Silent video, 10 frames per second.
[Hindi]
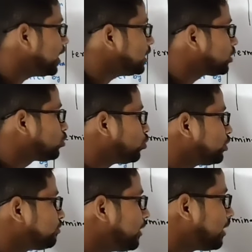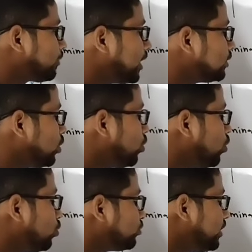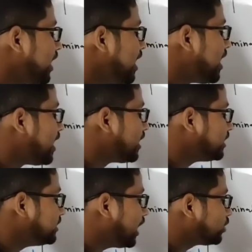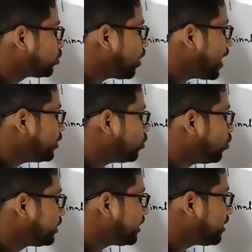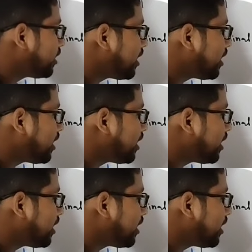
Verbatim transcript: इलेक्ट्रोड्स में आप कहते हो उसे या तो एनोड